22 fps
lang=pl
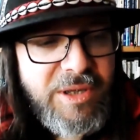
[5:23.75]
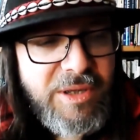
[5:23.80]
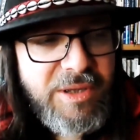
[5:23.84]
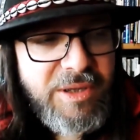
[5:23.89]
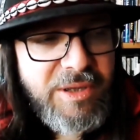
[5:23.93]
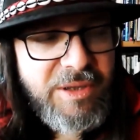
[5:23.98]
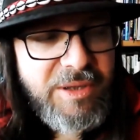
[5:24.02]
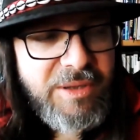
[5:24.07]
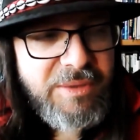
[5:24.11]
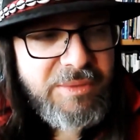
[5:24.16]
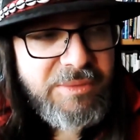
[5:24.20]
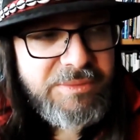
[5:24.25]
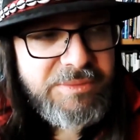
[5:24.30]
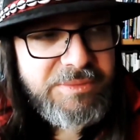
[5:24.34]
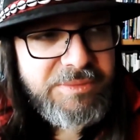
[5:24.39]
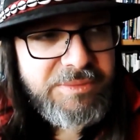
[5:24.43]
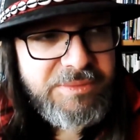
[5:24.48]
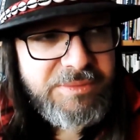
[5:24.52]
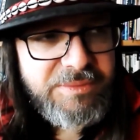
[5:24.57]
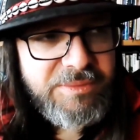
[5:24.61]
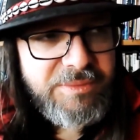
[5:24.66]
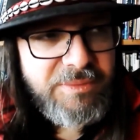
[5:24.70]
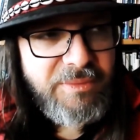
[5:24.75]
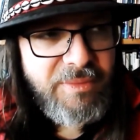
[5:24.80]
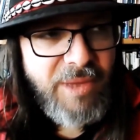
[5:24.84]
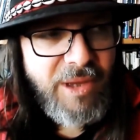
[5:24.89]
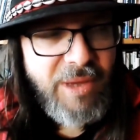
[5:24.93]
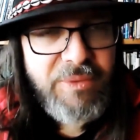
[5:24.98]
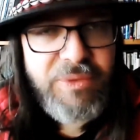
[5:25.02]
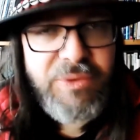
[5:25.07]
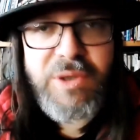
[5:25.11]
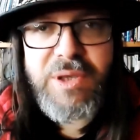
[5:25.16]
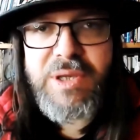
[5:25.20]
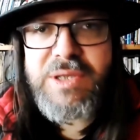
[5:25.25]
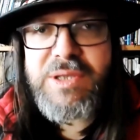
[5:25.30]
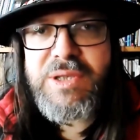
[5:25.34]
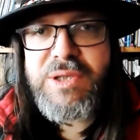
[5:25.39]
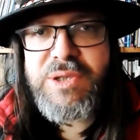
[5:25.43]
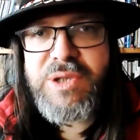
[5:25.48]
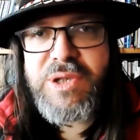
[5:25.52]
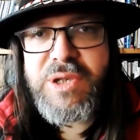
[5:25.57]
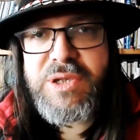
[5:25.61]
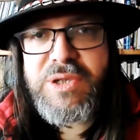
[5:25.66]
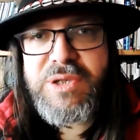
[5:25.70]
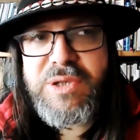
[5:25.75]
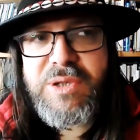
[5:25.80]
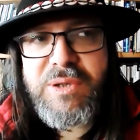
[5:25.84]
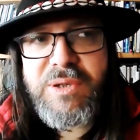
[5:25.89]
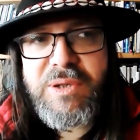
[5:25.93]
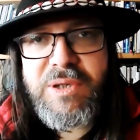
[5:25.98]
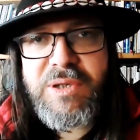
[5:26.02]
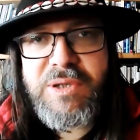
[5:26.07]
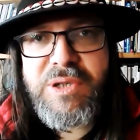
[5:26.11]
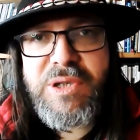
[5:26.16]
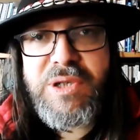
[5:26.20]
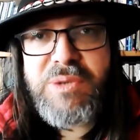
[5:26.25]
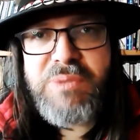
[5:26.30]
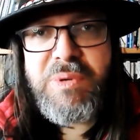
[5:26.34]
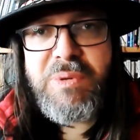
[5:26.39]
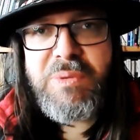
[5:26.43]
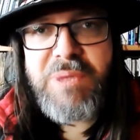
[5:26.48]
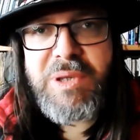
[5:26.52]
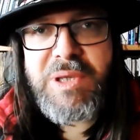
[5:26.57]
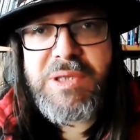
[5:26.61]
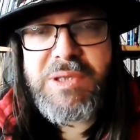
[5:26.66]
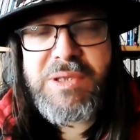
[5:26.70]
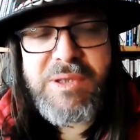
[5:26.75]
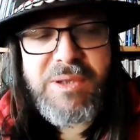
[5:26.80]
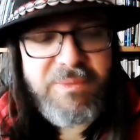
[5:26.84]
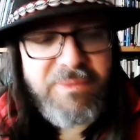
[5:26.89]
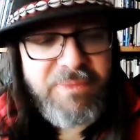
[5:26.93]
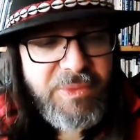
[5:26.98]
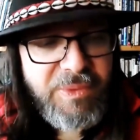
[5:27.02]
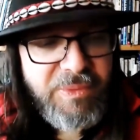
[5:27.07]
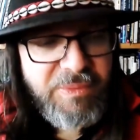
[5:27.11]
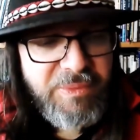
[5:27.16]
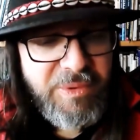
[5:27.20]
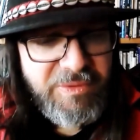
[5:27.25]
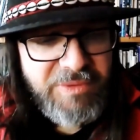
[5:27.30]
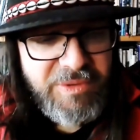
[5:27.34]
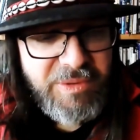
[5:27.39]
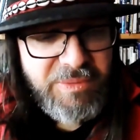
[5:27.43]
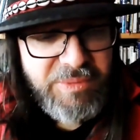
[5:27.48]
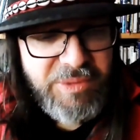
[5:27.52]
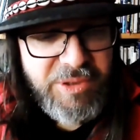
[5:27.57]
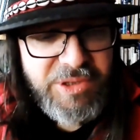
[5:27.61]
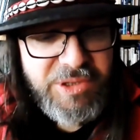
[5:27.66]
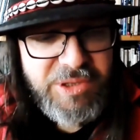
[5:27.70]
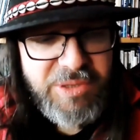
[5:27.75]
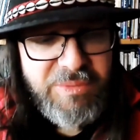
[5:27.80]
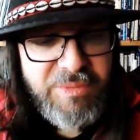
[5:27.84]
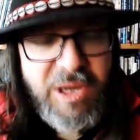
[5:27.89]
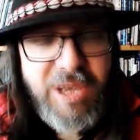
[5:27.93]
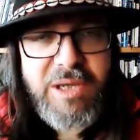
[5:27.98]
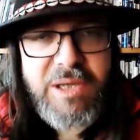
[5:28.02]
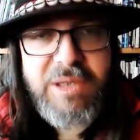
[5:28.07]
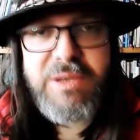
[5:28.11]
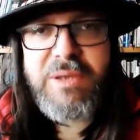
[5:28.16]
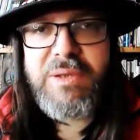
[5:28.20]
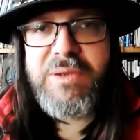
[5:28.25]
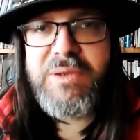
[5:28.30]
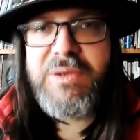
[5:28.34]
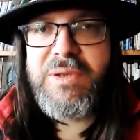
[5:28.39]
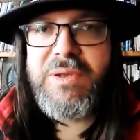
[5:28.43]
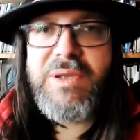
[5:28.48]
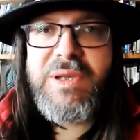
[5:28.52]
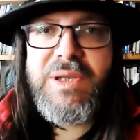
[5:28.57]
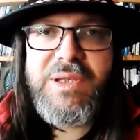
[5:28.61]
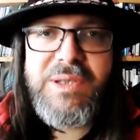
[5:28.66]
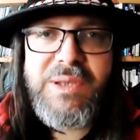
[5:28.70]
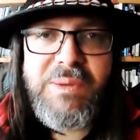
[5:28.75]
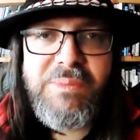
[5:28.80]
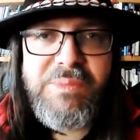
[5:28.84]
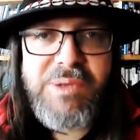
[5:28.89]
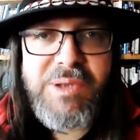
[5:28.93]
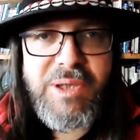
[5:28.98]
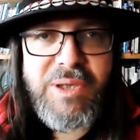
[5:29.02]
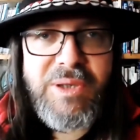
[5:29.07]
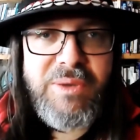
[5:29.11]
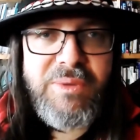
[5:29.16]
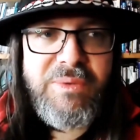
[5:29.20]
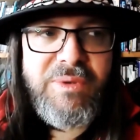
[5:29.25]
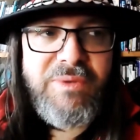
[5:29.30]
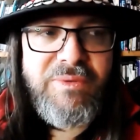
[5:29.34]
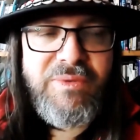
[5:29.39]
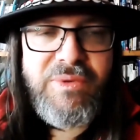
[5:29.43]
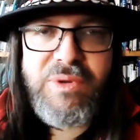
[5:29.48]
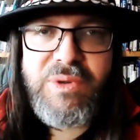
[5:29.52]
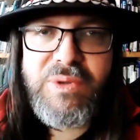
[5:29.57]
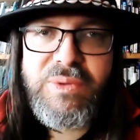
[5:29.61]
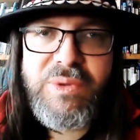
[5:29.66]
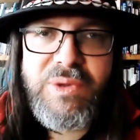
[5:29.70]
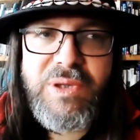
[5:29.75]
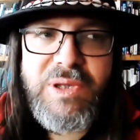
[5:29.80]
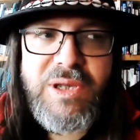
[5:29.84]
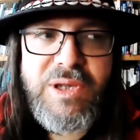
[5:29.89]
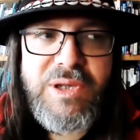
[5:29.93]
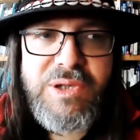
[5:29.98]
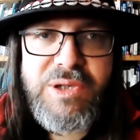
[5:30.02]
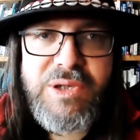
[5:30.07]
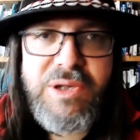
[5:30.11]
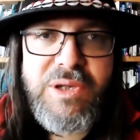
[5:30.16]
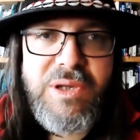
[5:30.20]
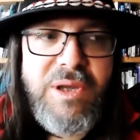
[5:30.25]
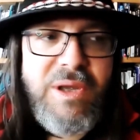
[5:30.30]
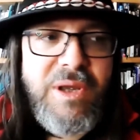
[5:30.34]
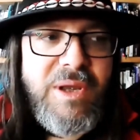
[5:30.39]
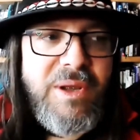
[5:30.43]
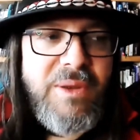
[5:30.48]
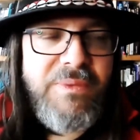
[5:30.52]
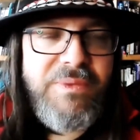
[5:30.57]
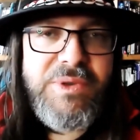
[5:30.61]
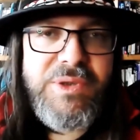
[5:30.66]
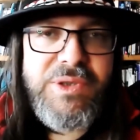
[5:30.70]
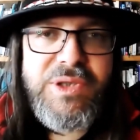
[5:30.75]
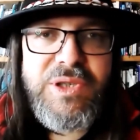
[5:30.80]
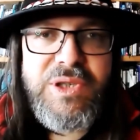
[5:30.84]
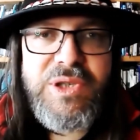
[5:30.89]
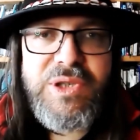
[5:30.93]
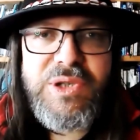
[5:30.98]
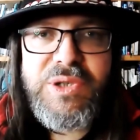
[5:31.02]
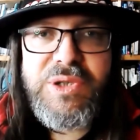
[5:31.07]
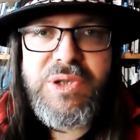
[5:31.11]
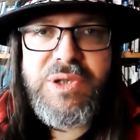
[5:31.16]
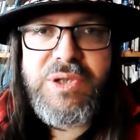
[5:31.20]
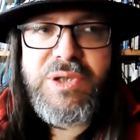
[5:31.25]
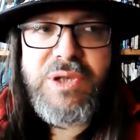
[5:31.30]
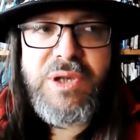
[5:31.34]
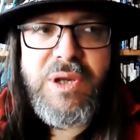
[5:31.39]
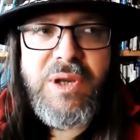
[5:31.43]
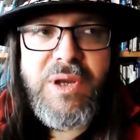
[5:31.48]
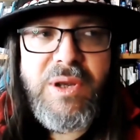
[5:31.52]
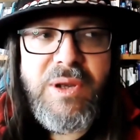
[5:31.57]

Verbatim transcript: E, to jest gdzieś, gdzieś pomiędzy. Pewnie powiecie mi, jak to? To nie jest obcy twór, który należy zniszczyć.